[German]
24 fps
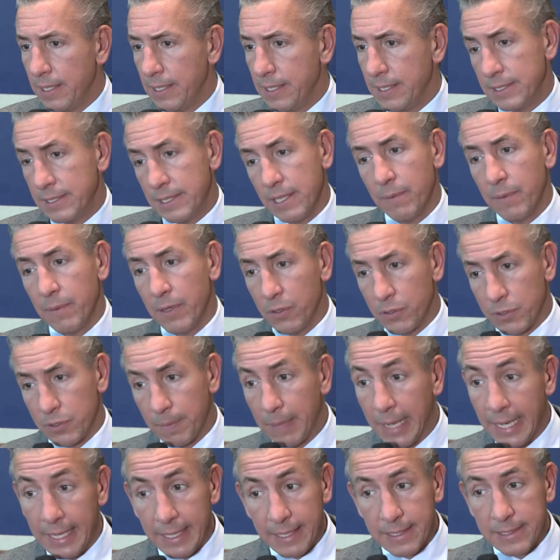ist aber aus
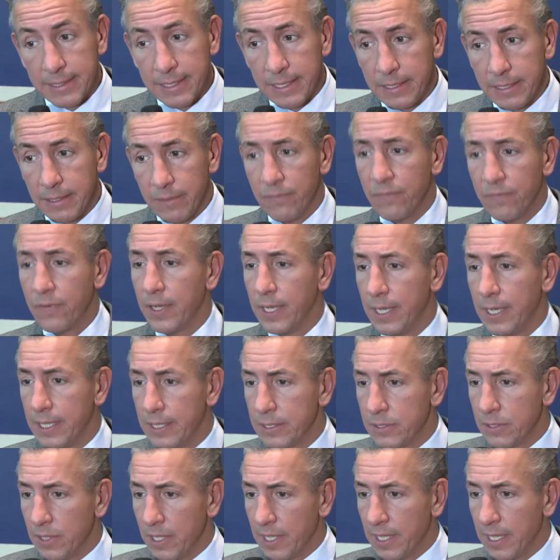meiner Sicht im
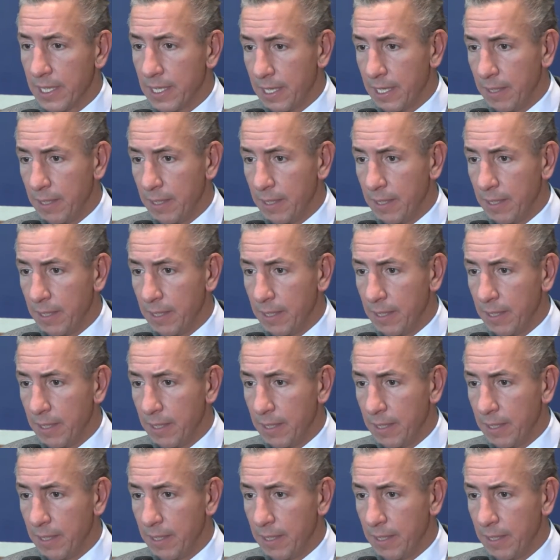Vergleich zu einer